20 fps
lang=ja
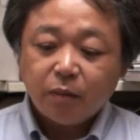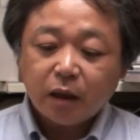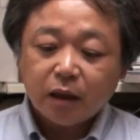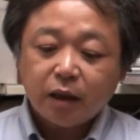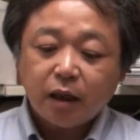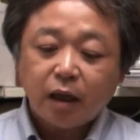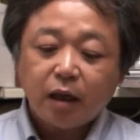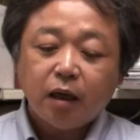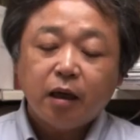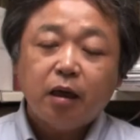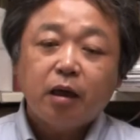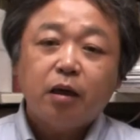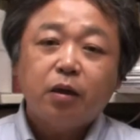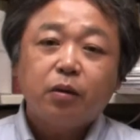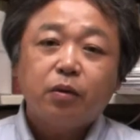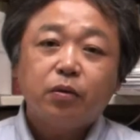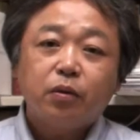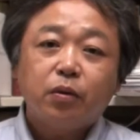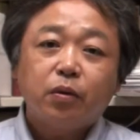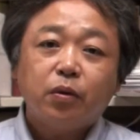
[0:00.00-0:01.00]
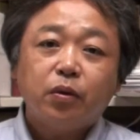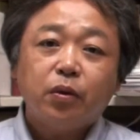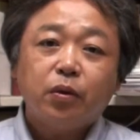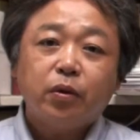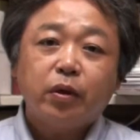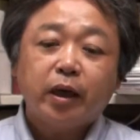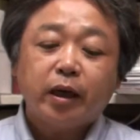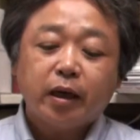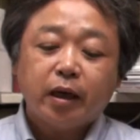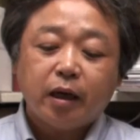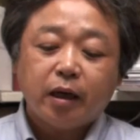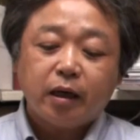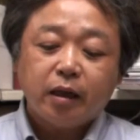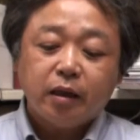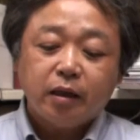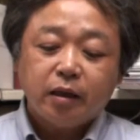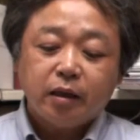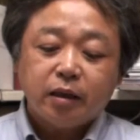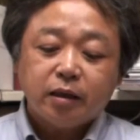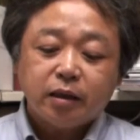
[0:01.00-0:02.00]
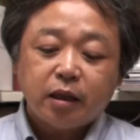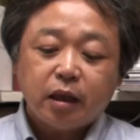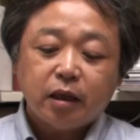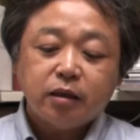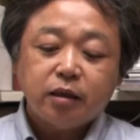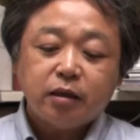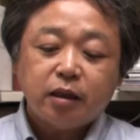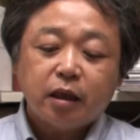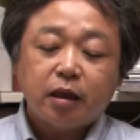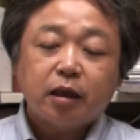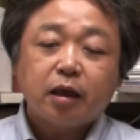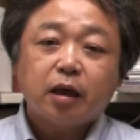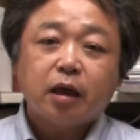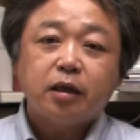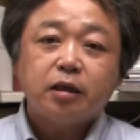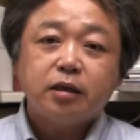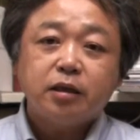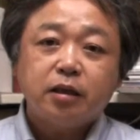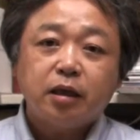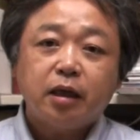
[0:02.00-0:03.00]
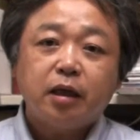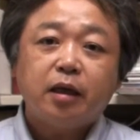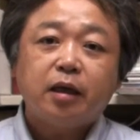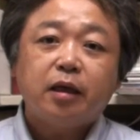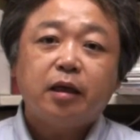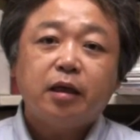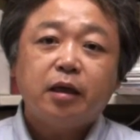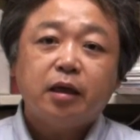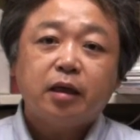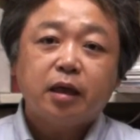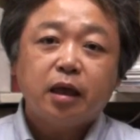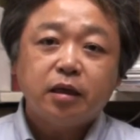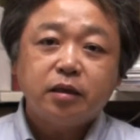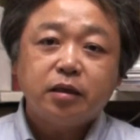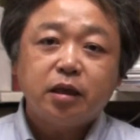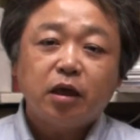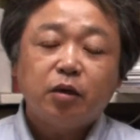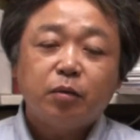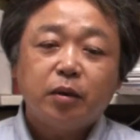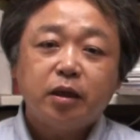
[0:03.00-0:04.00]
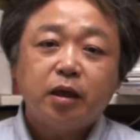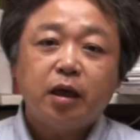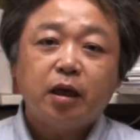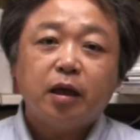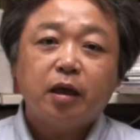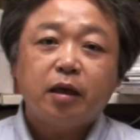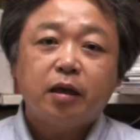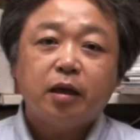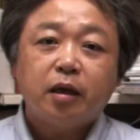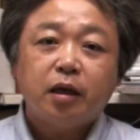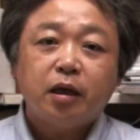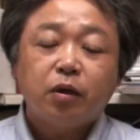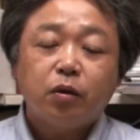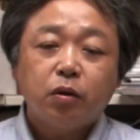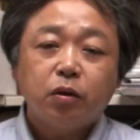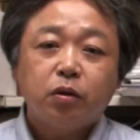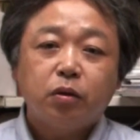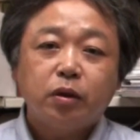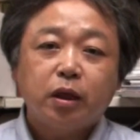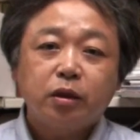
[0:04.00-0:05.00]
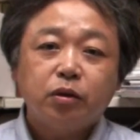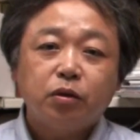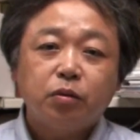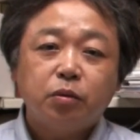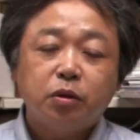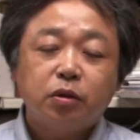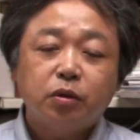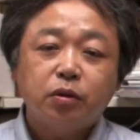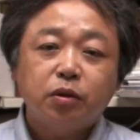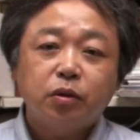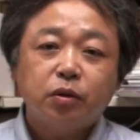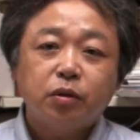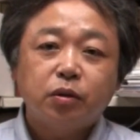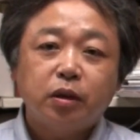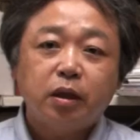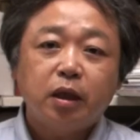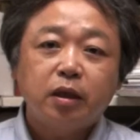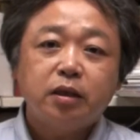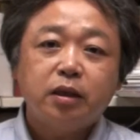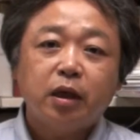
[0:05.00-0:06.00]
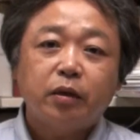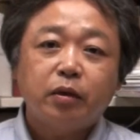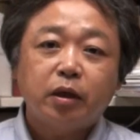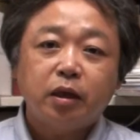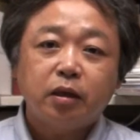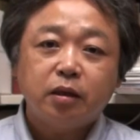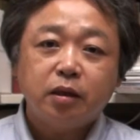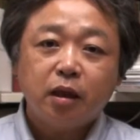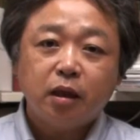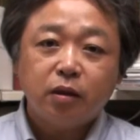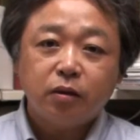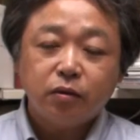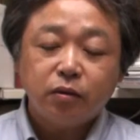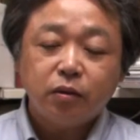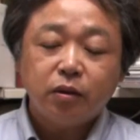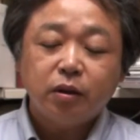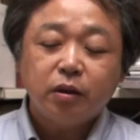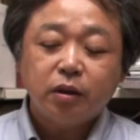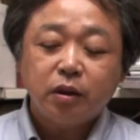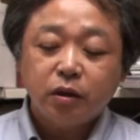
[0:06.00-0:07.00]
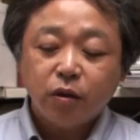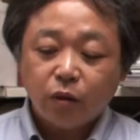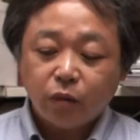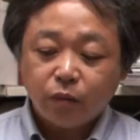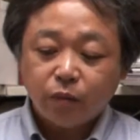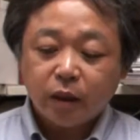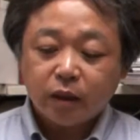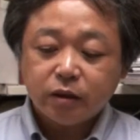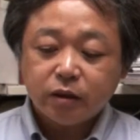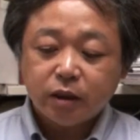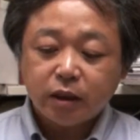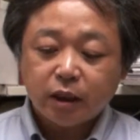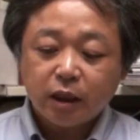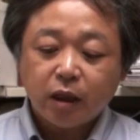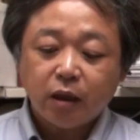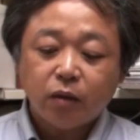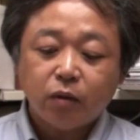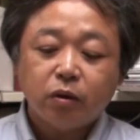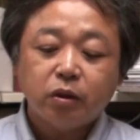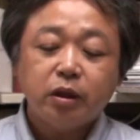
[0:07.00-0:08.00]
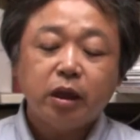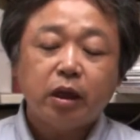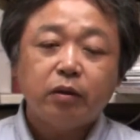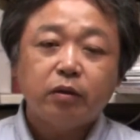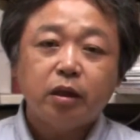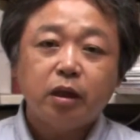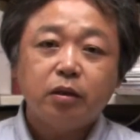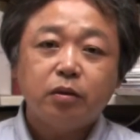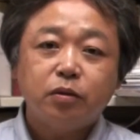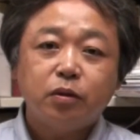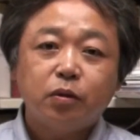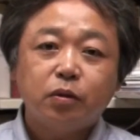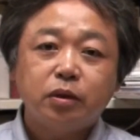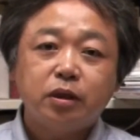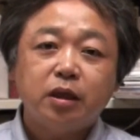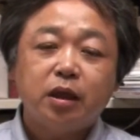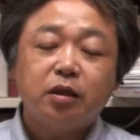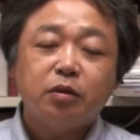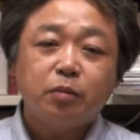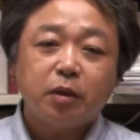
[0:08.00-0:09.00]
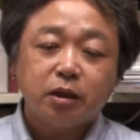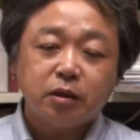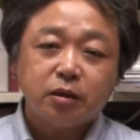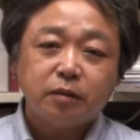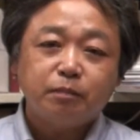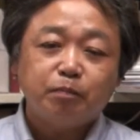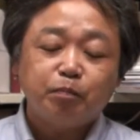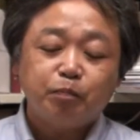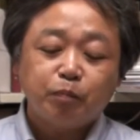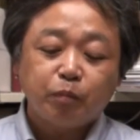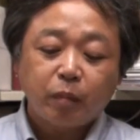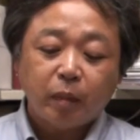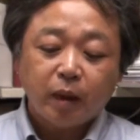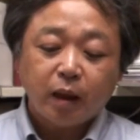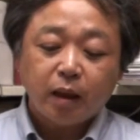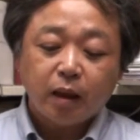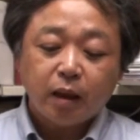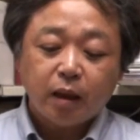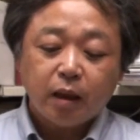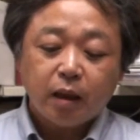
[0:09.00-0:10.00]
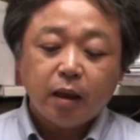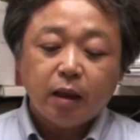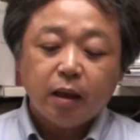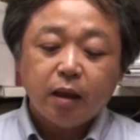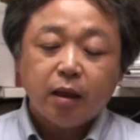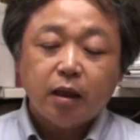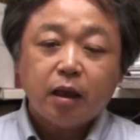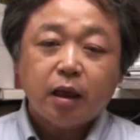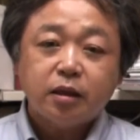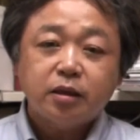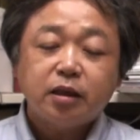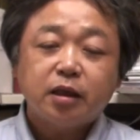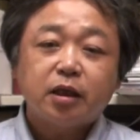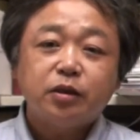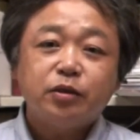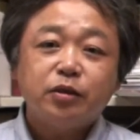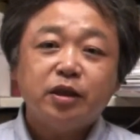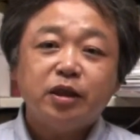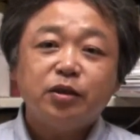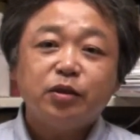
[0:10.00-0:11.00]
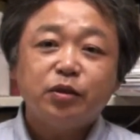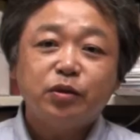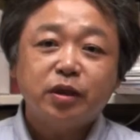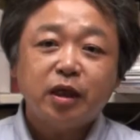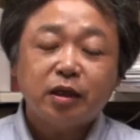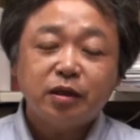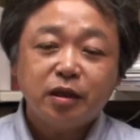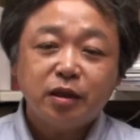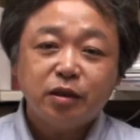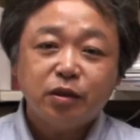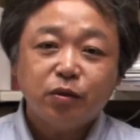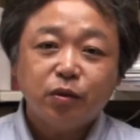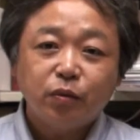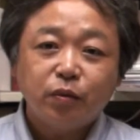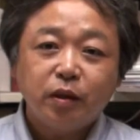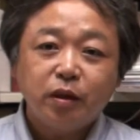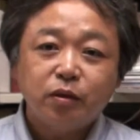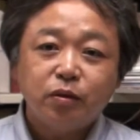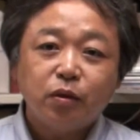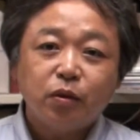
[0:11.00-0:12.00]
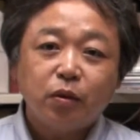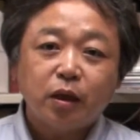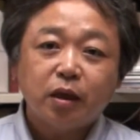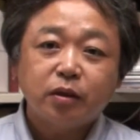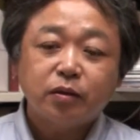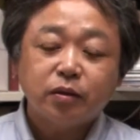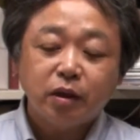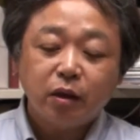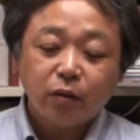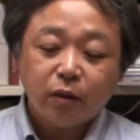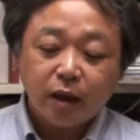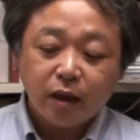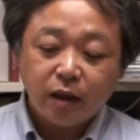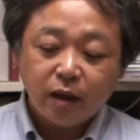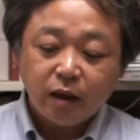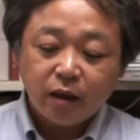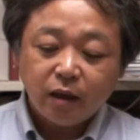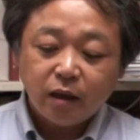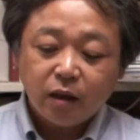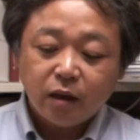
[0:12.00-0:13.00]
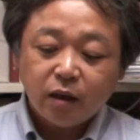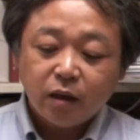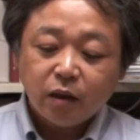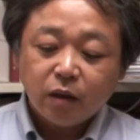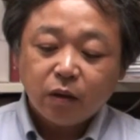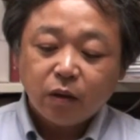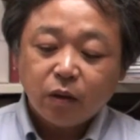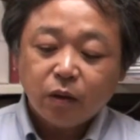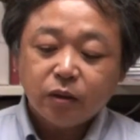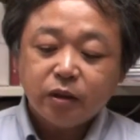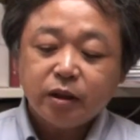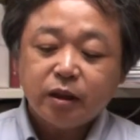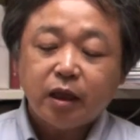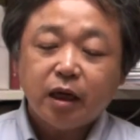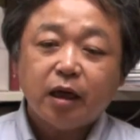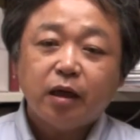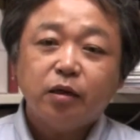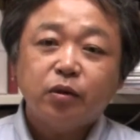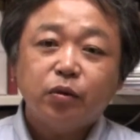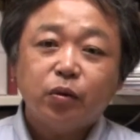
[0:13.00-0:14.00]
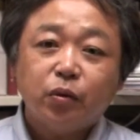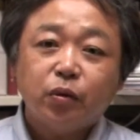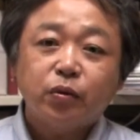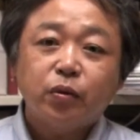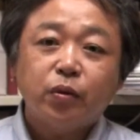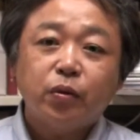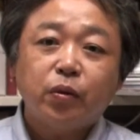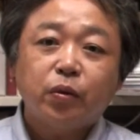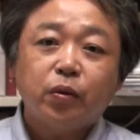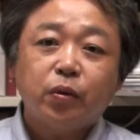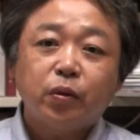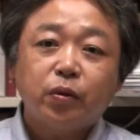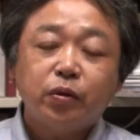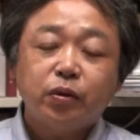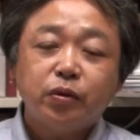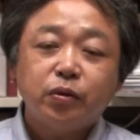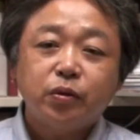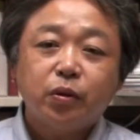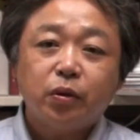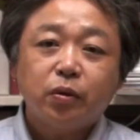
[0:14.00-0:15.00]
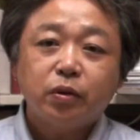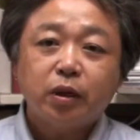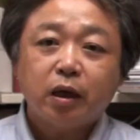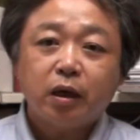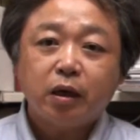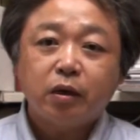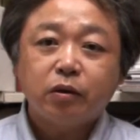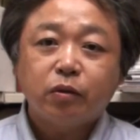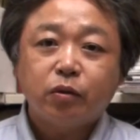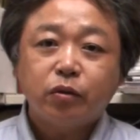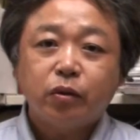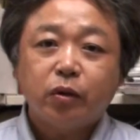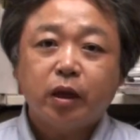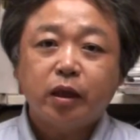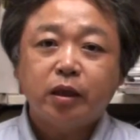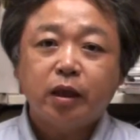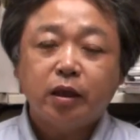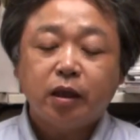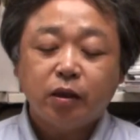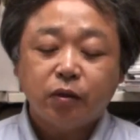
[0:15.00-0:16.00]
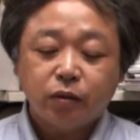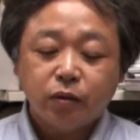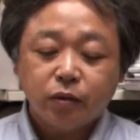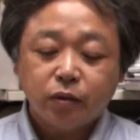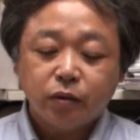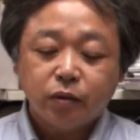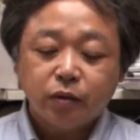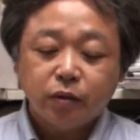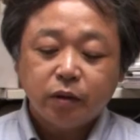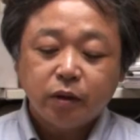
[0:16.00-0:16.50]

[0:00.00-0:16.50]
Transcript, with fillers: またこの御霊会がさらに展開して現在までいろいろな人々にて担われている祇園祭が行われるようになります8月23日のフィールドワークではこうした党との交流を伺うことができる